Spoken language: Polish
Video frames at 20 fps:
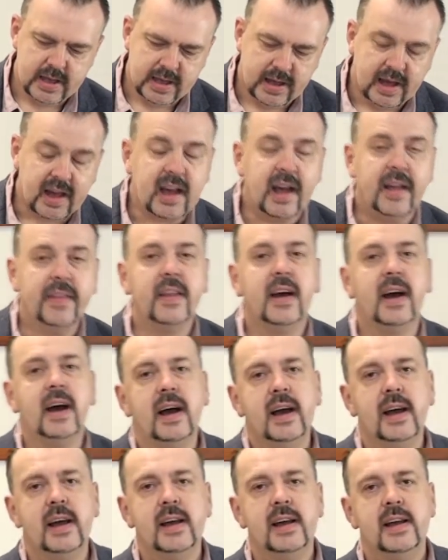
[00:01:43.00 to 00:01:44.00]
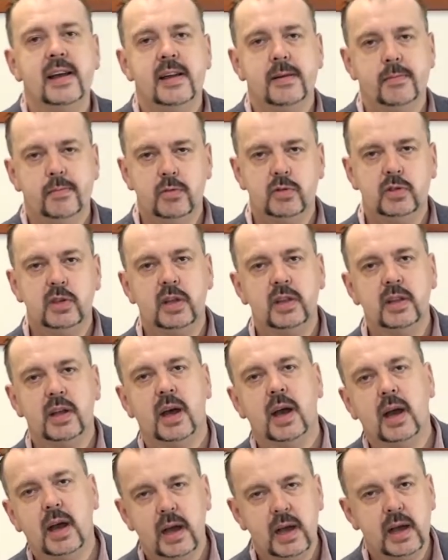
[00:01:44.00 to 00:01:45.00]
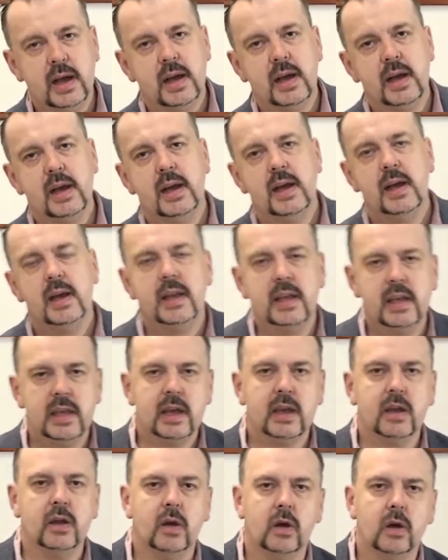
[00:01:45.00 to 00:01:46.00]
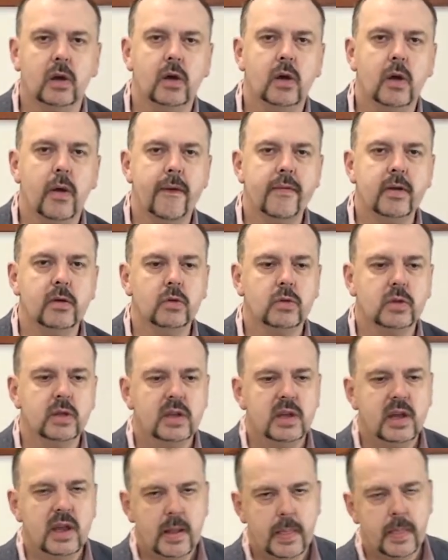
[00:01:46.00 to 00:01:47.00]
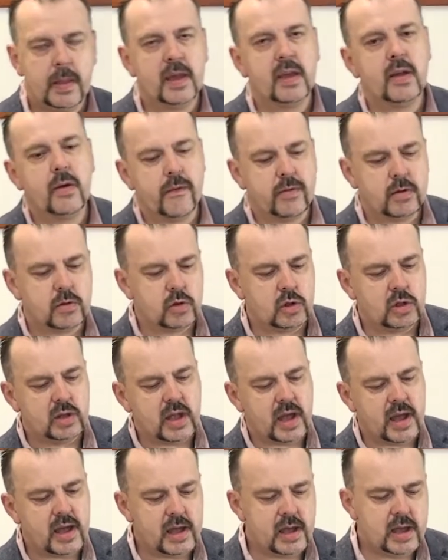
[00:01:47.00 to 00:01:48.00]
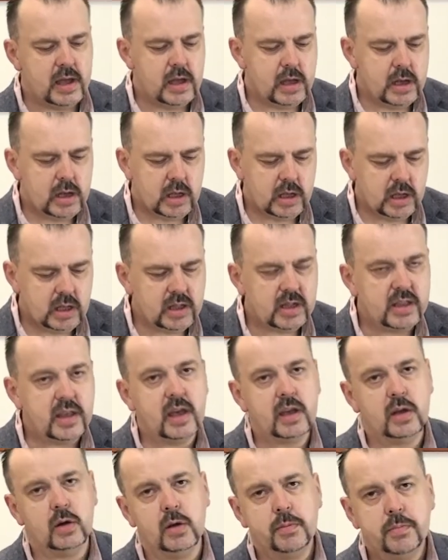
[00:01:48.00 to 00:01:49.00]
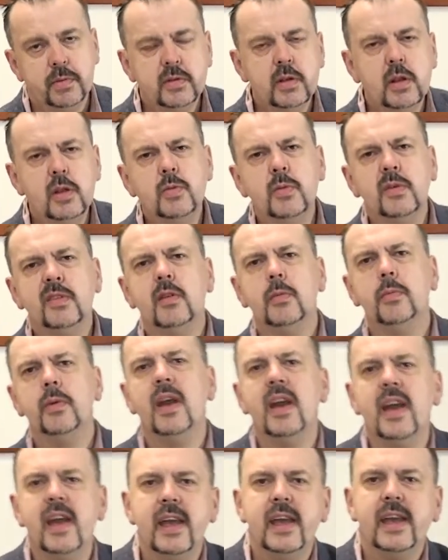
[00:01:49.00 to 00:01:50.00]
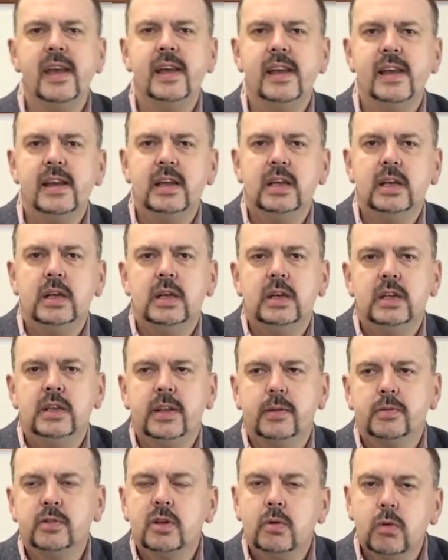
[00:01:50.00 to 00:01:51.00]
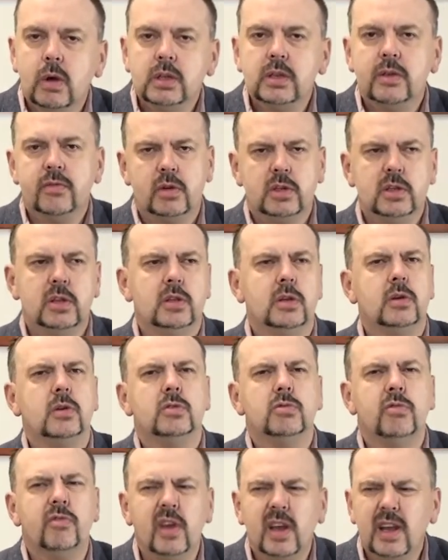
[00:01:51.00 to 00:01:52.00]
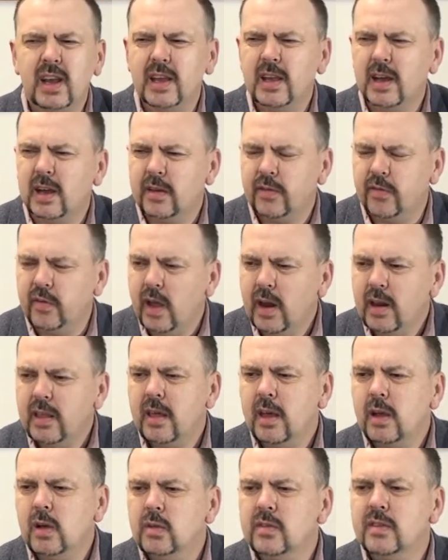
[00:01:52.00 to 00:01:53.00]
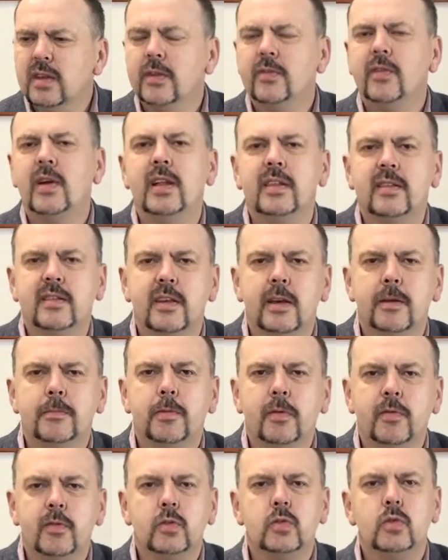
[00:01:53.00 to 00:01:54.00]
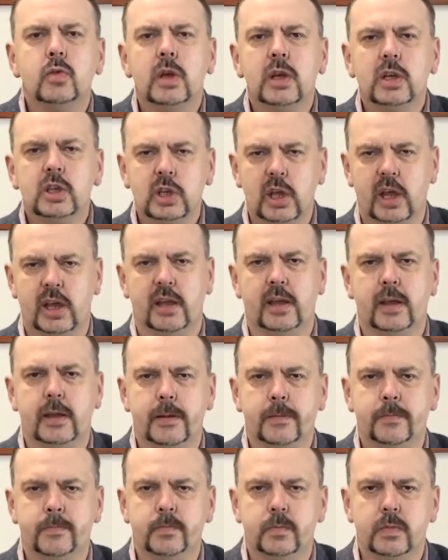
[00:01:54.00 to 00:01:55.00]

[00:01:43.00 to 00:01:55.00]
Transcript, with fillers: Achana, później na jego ród, na jego rodzinę i na niego. I powiedzieliśmy sobie na przykładzie właśnie tego człowieka, jak wielkie konsekwencje powoduje grzech.